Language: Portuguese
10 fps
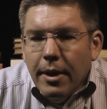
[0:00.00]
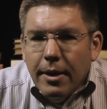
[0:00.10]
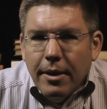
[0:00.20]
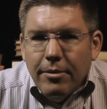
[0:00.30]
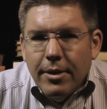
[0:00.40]

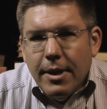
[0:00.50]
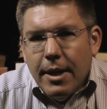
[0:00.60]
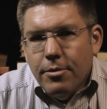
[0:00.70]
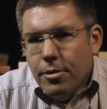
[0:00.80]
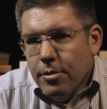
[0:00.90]
Na
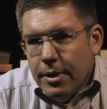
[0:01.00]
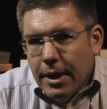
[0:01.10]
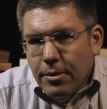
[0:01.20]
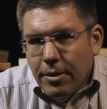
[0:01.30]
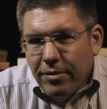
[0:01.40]
verdade, o
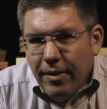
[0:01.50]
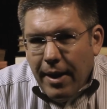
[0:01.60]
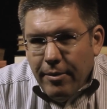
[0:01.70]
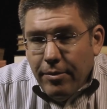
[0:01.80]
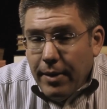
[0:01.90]
historiador
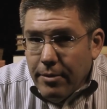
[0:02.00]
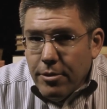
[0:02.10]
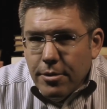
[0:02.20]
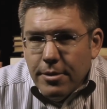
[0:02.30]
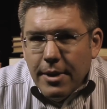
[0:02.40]

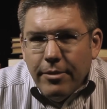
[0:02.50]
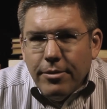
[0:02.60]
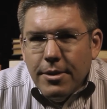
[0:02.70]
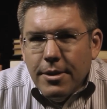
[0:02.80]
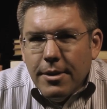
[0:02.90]
Flávio
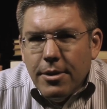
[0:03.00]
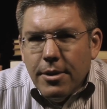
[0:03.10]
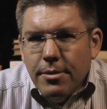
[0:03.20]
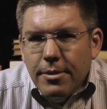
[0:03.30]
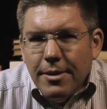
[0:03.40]
Josefo diz que
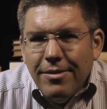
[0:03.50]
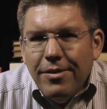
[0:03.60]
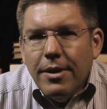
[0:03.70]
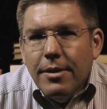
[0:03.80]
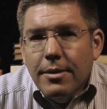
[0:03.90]
Jesus se,
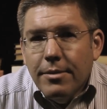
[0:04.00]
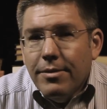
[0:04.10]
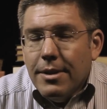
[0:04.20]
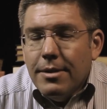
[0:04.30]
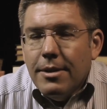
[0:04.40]
vi, se
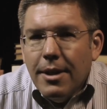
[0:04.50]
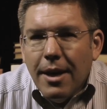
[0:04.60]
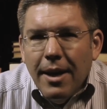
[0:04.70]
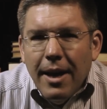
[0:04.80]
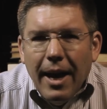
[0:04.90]

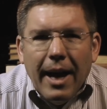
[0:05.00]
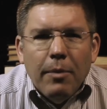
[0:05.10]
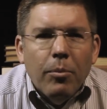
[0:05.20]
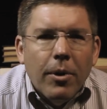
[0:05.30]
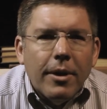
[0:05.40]
vestia à
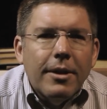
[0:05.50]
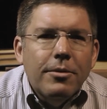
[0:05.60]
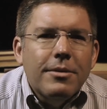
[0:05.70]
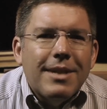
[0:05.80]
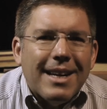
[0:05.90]
moda
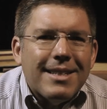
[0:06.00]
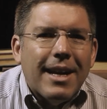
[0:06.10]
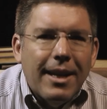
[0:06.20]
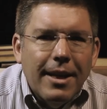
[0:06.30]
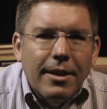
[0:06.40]
dos
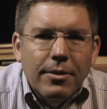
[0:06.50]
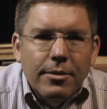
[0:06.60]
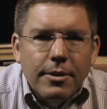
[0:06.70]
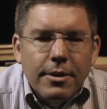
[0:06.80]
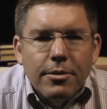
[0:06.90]

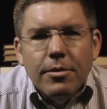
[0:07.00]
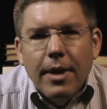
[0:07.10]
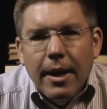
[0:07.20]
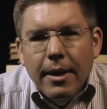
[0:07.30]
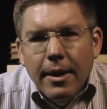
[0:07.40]
nazarenos, isto
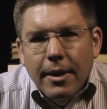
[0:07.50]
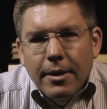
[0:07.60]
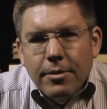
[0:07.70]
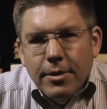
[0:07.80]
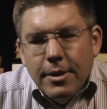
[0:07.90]
é,
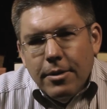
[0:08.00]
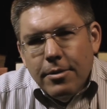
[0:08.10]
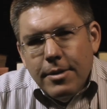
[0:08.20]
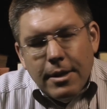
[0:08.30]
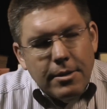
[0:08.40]
se você
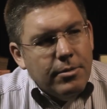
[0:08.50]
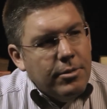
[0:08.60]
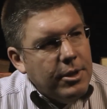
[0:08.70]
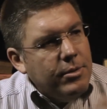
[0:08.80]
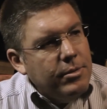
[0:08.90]
cruzasse com
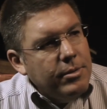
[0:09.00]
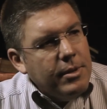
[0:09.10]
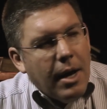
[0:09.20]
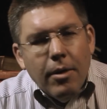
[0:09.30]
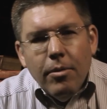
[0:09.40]
Jesus
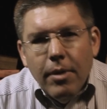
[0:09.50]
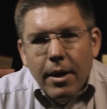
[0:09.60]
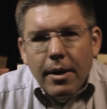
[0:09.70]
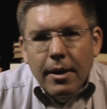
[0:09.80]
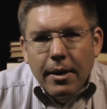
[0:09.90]
na rua,
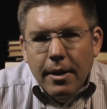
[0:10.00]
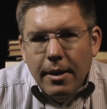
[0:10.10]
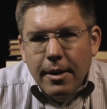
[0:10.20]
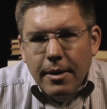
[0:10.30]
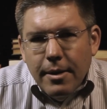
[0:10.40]

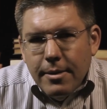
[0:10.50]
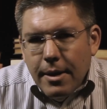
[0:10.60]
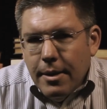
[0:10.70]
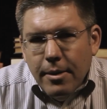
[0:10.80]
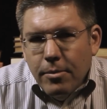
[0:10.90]
ele
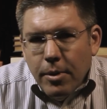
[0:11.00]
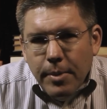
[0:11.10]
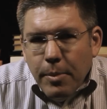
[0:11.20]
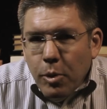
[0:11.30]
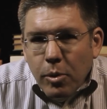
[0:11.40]
seria um
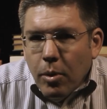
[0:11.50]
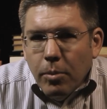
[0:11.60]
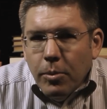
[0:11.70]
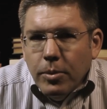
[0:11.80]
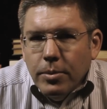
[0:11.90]
homem muito
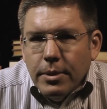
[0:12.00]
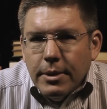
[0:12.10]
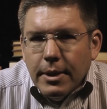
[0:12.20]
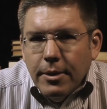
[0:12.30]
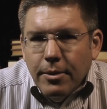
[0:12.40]
comum,
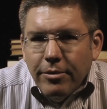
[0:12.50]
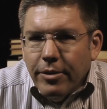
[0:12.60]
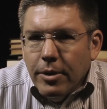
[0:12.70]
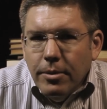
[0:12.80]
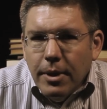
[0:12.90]
seria uma
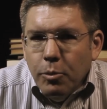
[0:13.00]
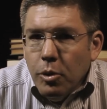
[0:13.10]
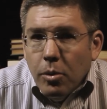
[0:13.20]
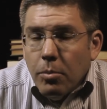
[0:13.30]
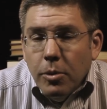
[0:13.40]
figura
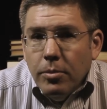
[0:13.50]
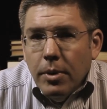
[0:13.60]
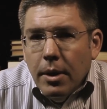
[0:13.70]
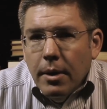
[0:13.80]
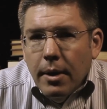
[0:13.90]
muito comum.
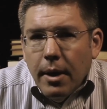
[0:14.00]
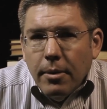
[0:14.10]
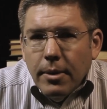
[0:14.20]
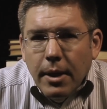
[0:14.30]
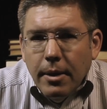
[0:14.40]

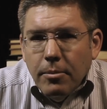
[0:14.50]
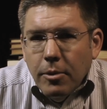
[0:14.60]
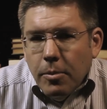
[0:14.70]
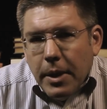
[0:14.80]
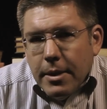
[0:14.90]
Alguém
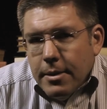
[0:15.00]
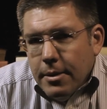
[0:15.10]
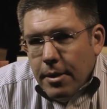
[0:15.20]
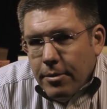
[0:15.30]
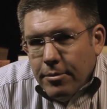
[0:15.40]
muito
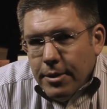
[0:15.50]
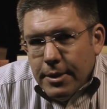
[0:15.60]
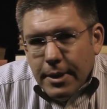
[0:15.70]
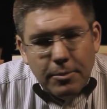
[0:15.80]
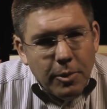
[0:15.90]
parecida com
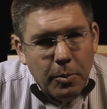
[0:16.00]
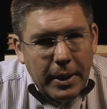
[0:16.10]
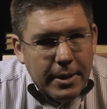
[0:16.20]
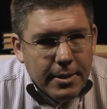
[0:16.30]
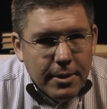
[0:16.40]
você, muito
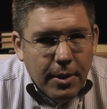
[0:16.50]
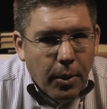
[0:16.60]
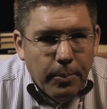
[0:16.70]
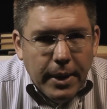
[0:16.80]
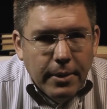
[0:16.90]
parecida
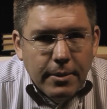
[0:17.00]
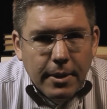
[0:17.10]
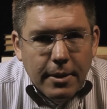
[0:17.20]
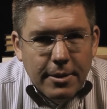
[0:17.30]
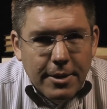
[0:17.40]
comigo,
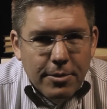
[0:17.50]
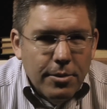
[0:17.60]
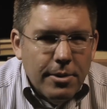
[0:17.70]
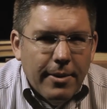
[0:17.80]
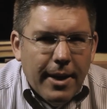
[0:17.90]

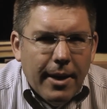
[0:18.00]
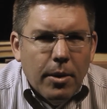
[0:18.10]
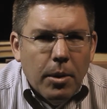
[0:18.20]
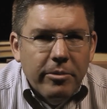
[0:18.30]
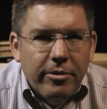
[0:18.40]
Jesus não era
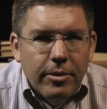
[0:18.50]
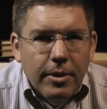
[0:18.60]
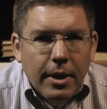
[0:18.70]
óbvio.